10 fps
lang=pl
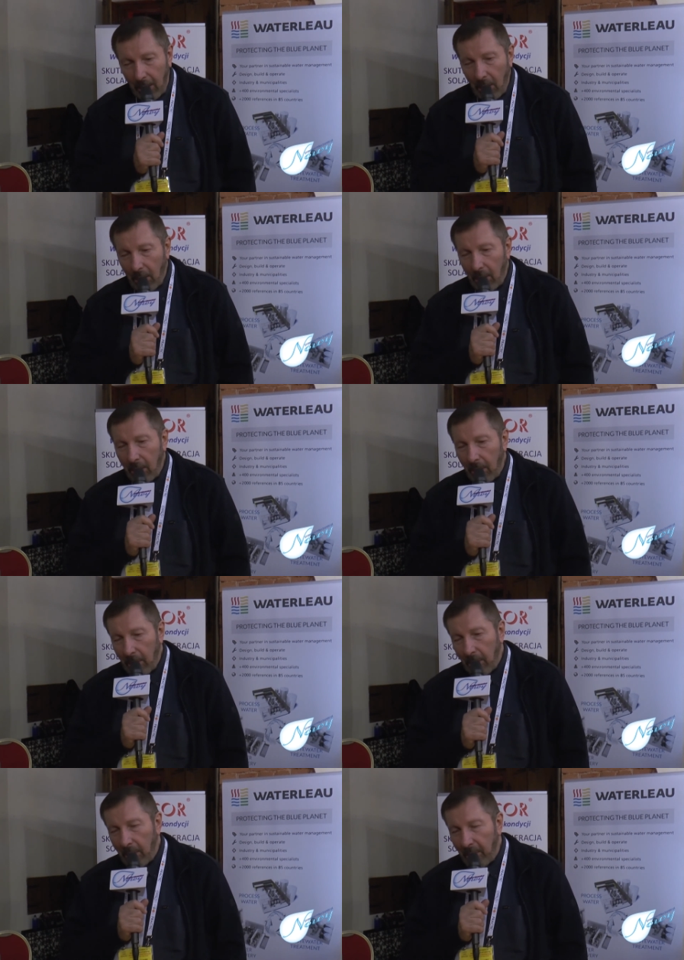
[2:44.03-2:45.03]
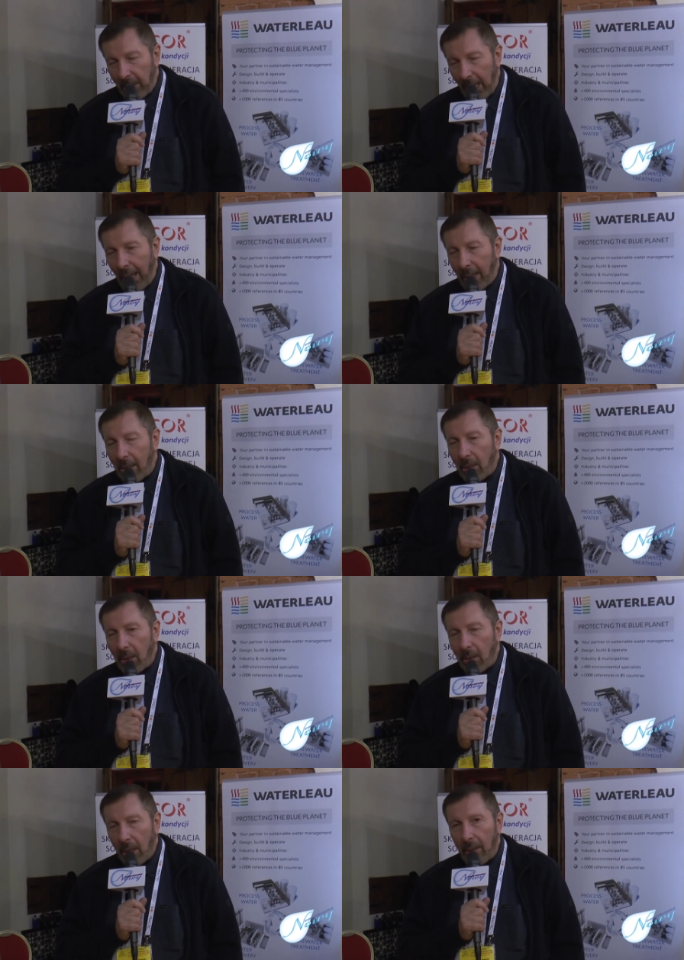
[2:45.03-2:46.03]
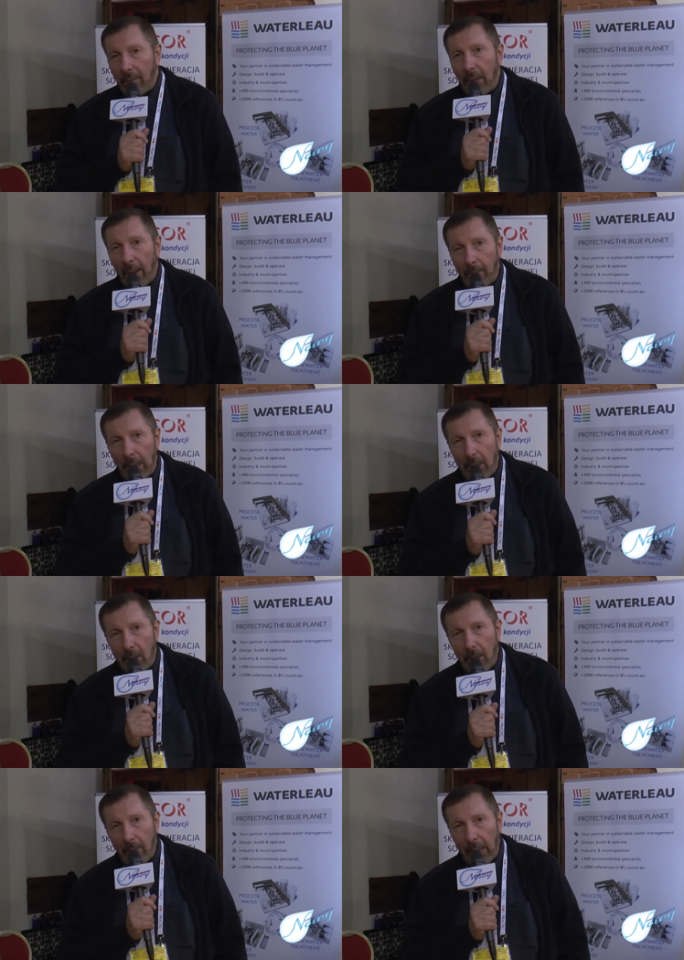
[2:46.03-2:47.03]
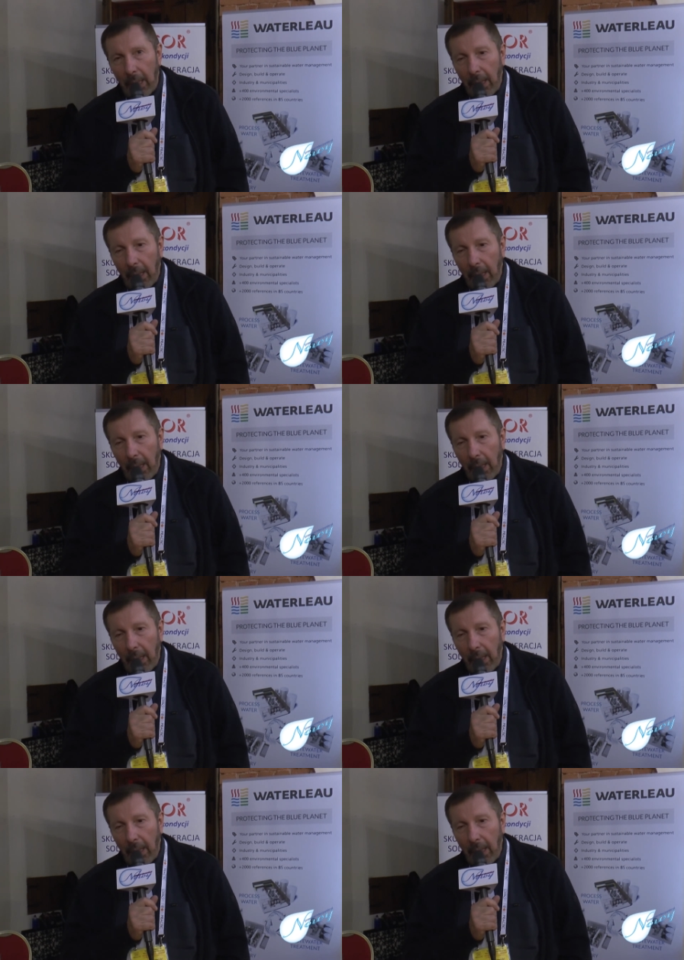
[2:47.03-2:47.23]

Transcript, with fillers: to wydaje się, że w najbliższym